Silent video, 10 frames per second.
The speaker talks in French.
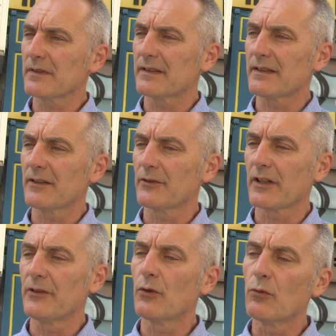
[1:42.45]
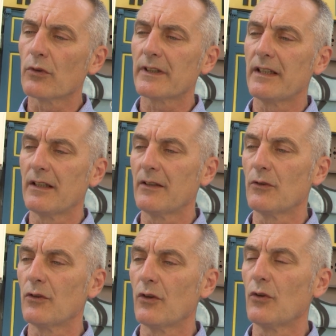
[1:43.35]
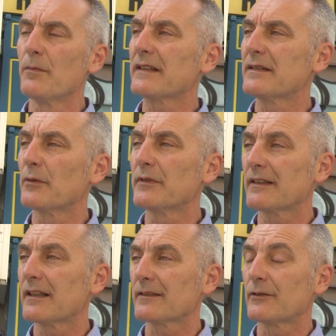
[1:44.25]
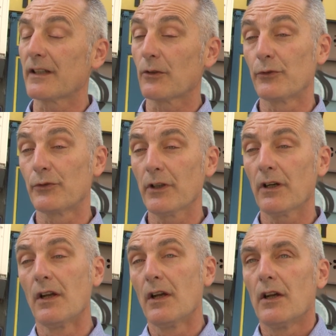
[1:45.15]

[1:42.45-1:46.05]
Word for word: c'est-à-dire une réunion où on est le, maximum d'interlocuteurs.